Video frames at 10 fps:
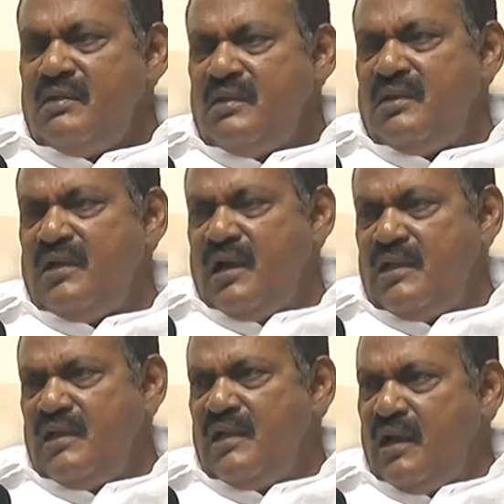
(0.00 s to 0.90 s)
ఇది
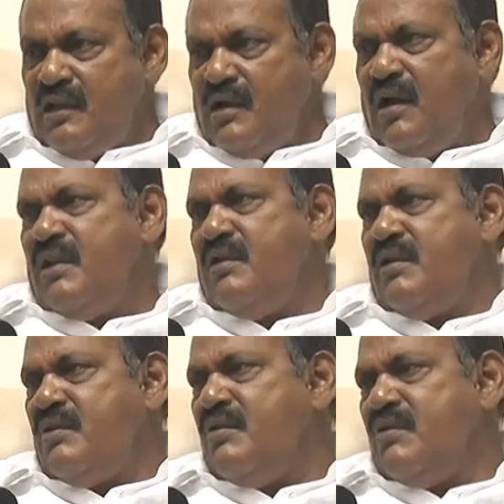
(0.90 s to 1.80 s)
నాది ఇది నాది కాదనే
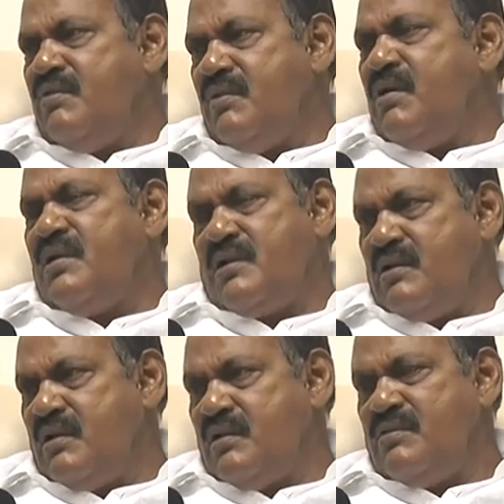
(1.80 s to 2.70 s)
రీతిలో వ్యవహారం
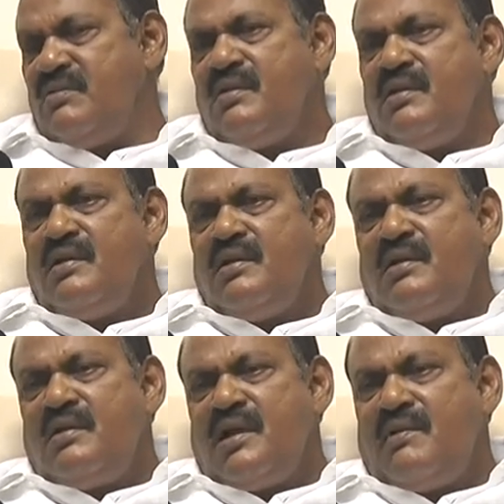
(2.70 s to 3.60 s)
జరగడం లేదు
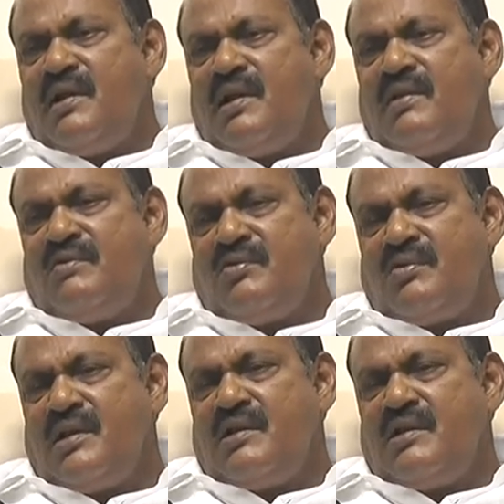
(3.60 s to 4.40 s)
కాబట్టి టోటల్